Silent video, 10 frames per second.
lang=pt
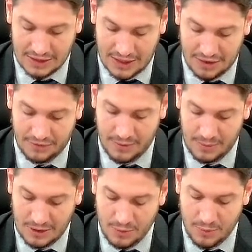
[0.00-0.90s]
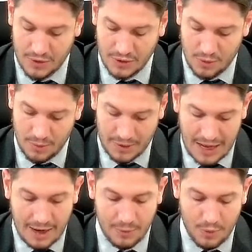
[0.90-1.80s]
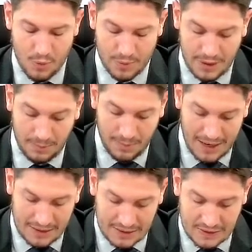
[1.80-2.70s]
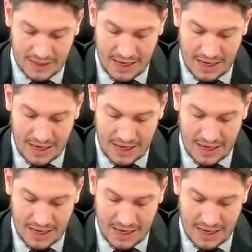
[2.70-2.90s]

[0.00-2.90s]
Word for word: gênero feminino possam optar por cumprir penas